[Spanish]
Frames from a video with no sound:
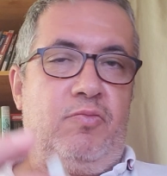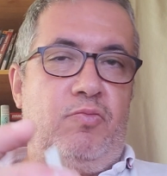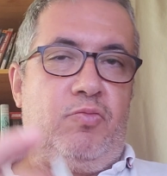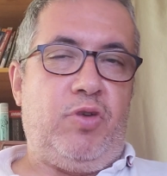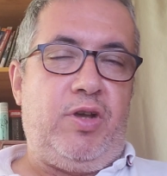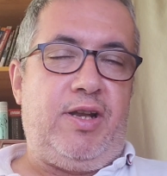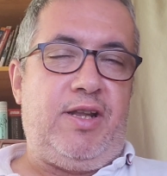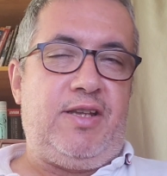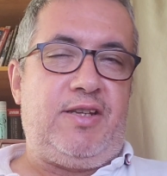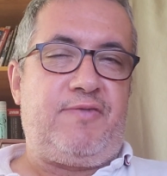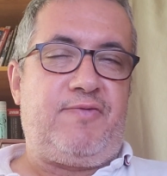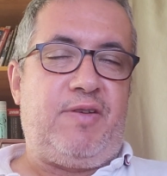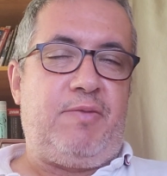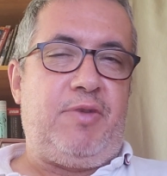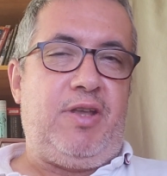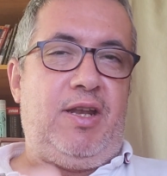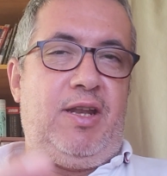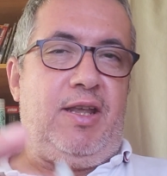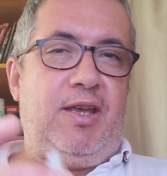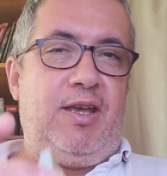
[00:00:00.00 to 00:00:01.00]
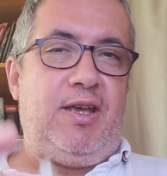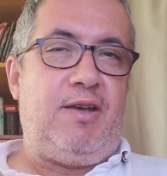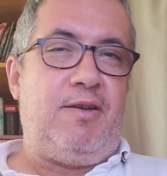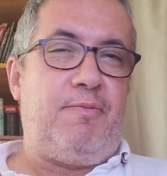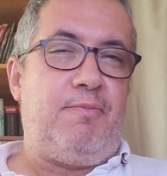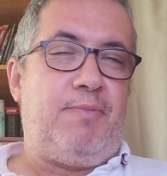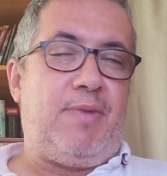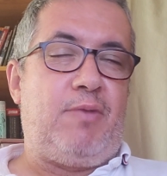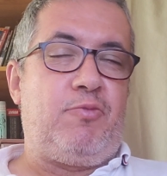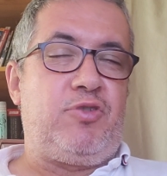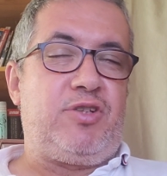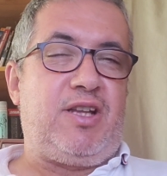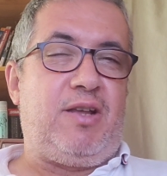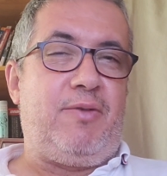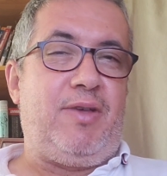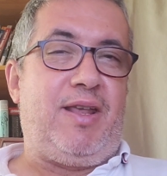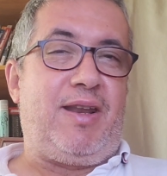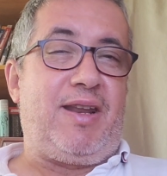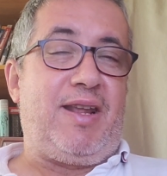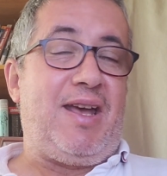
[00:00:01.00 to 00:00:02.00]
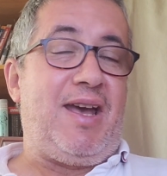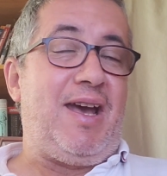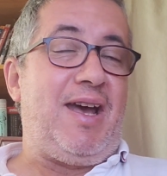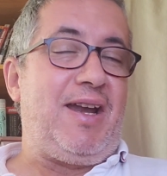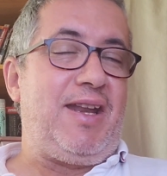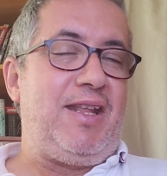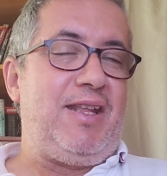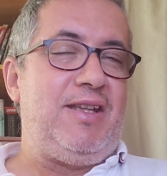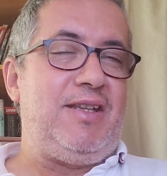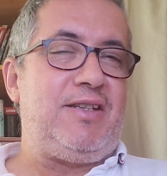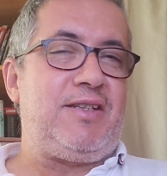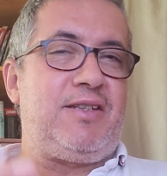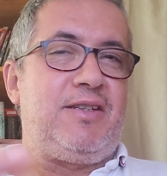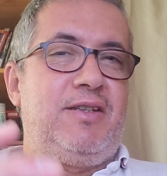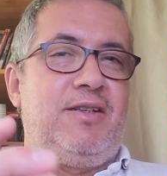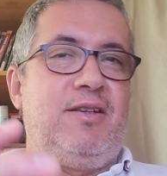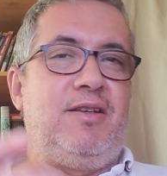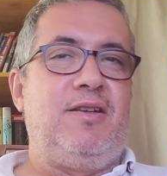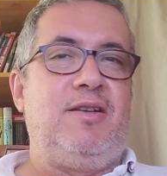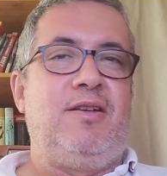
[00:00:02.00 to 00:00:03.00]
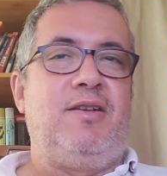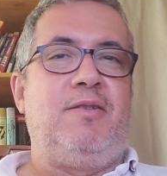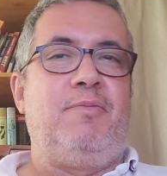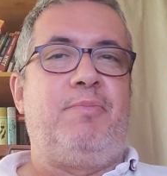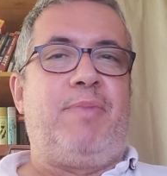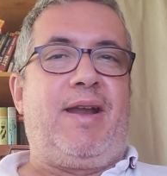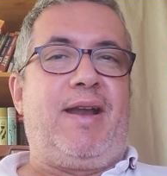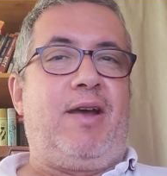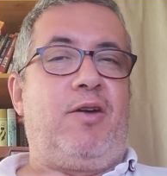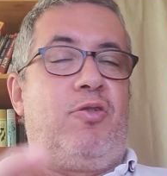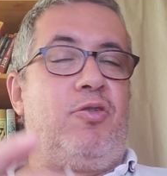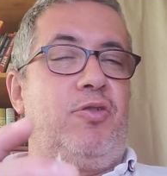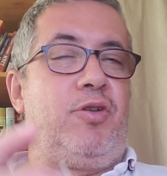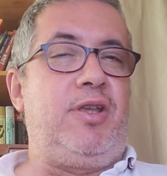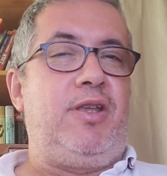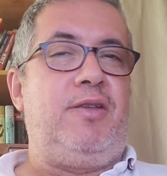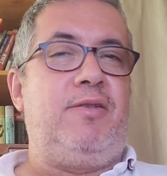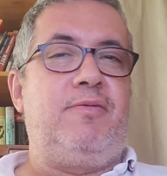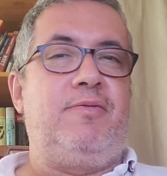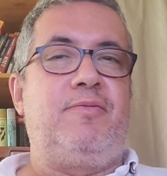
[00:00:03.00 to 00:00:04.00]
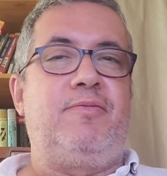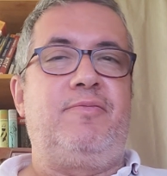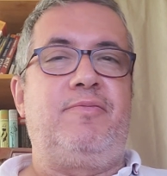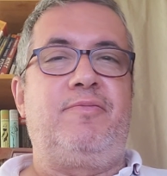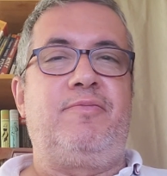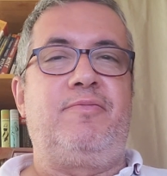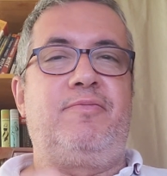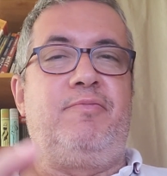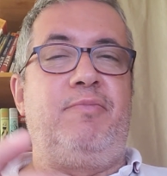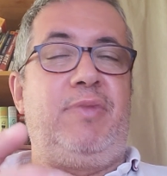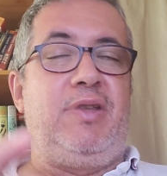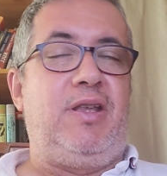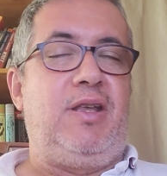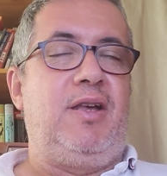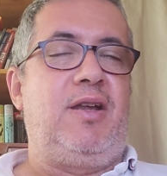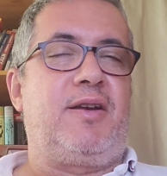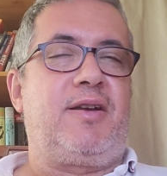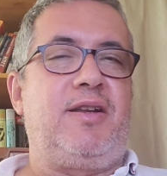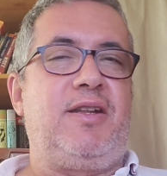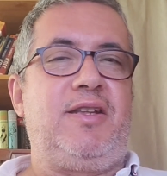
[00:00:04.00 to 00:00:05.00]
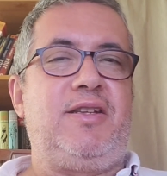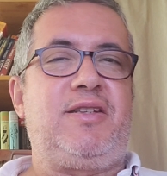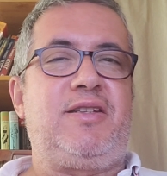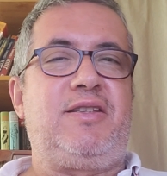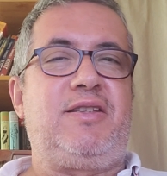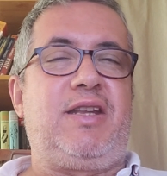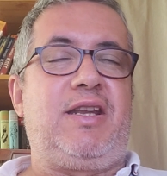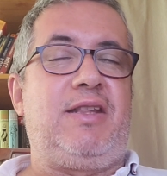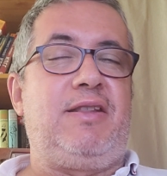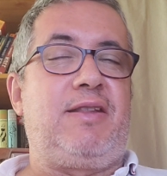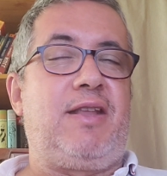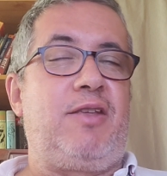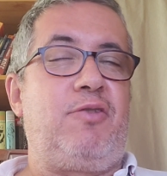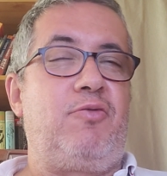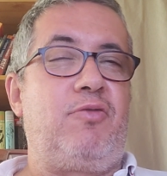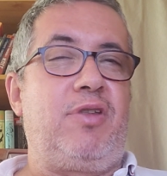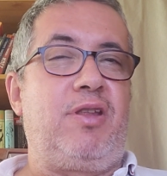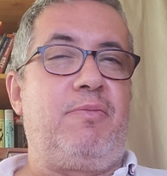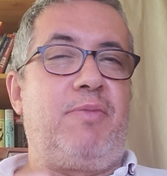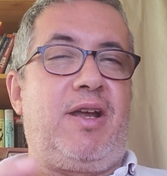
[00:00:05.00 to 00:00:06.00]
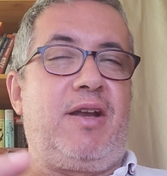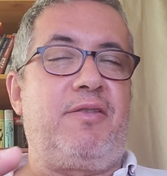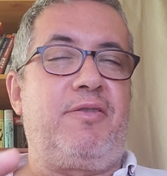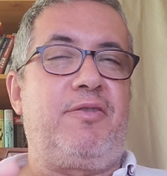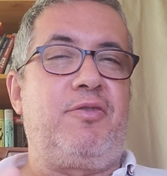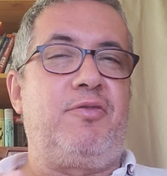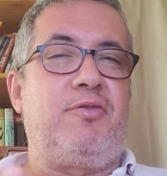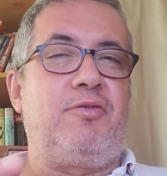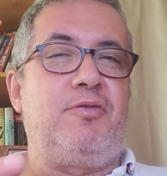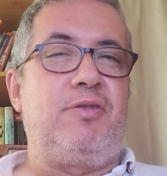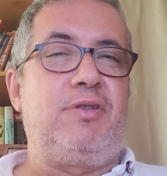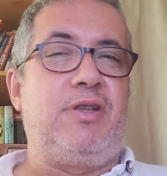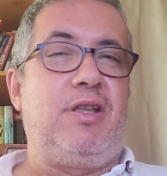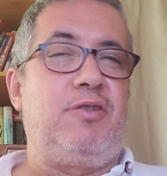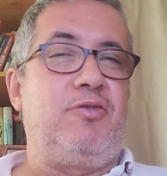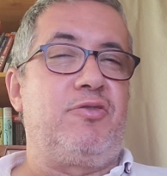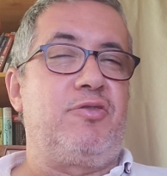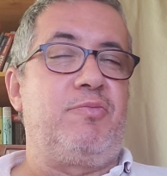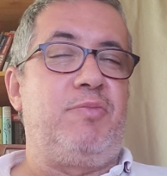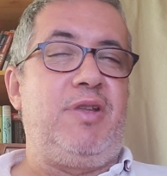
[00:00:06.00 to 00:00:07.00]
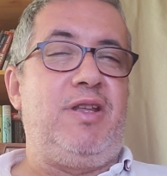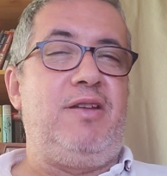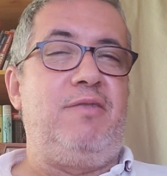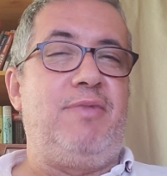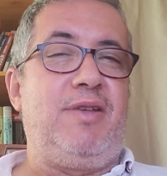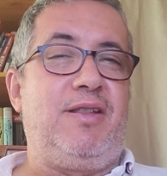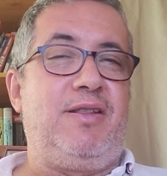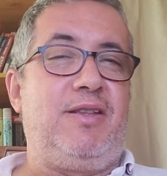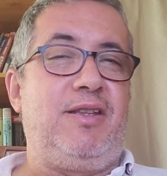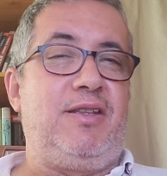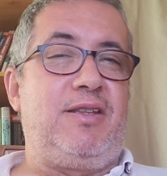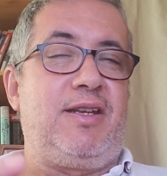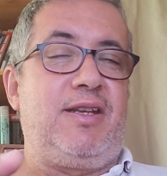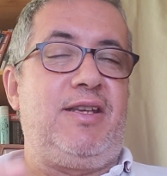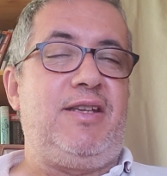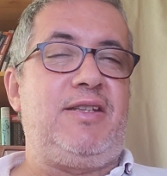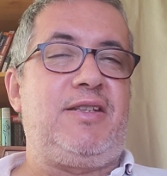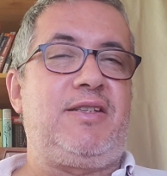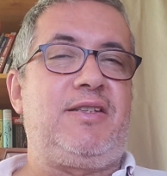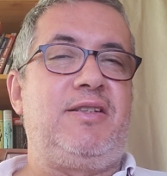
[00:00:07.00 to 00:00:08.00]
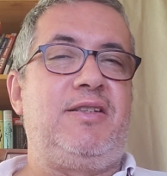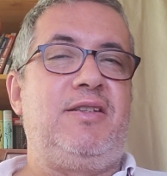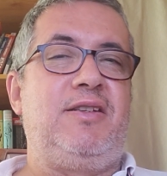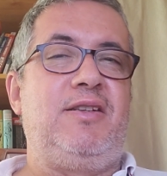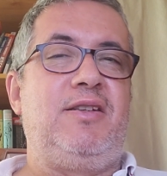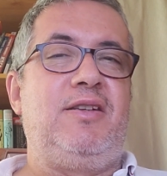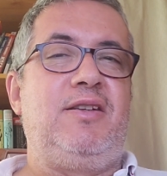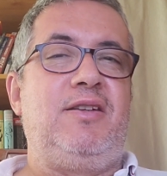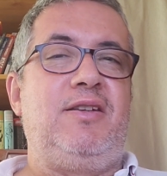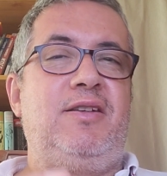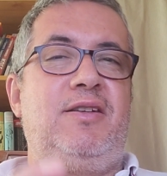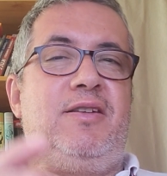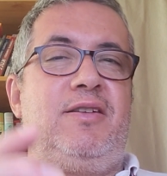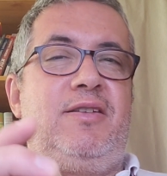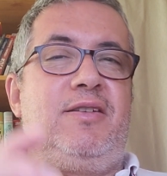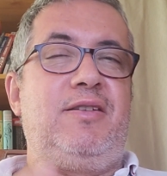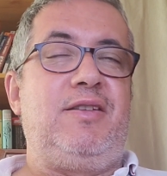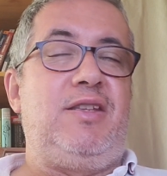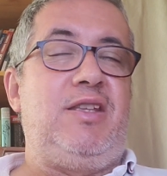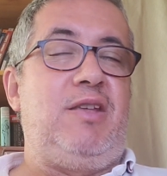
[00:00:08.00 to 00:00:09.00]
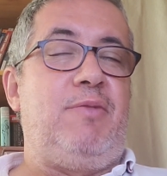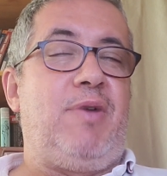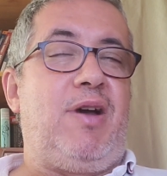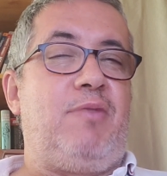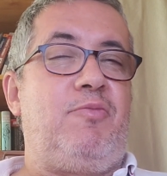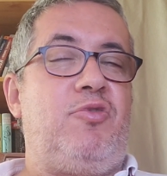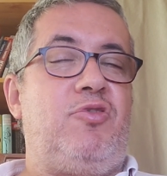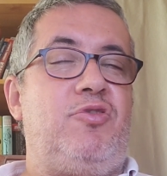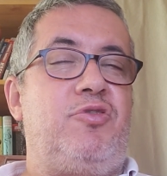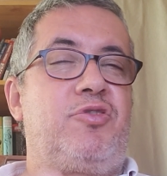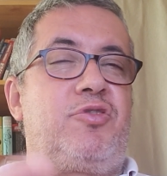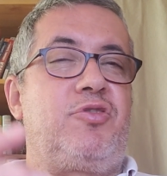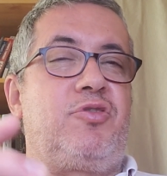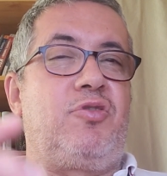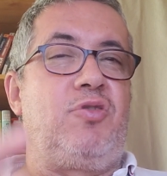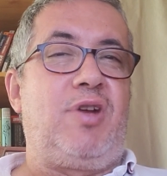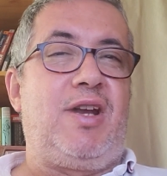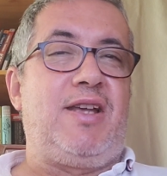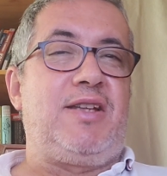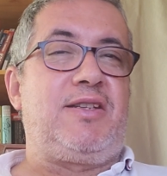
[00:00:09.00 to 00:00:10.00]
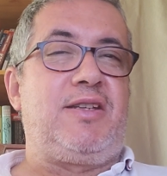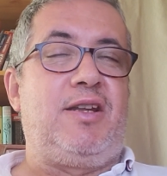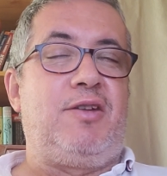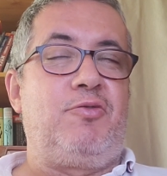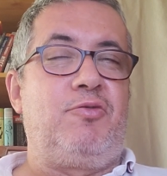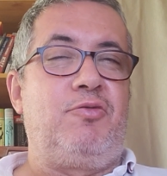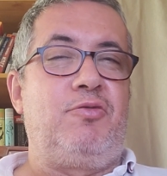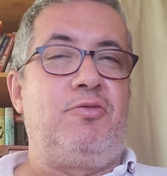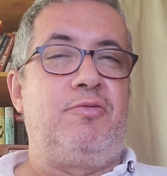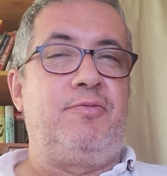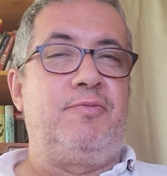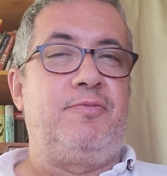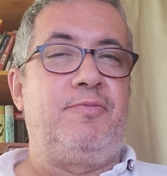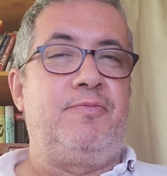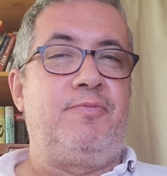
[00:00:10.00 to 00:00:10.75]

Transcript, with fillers: Buenas familia, vamos a ver Aries para hoy, viernes 31 de marzo de 2023 y vamos con la salud.